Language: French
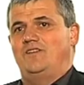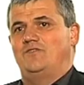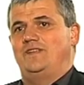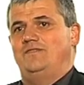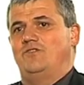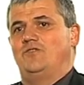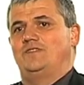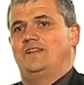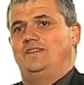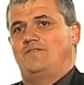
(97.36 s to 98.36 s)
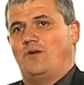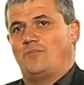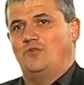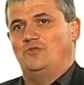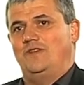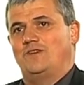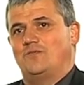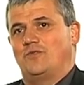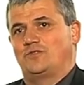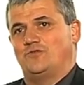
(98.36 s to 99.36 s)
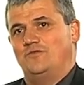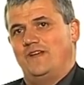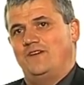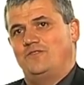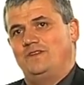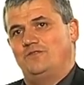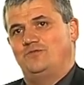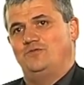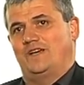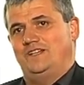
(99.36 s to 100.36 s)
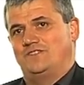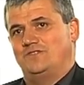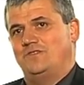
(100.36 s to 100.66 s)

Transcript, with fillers: au niveau des différents produits qu'on peut trouver au niveau d'une région.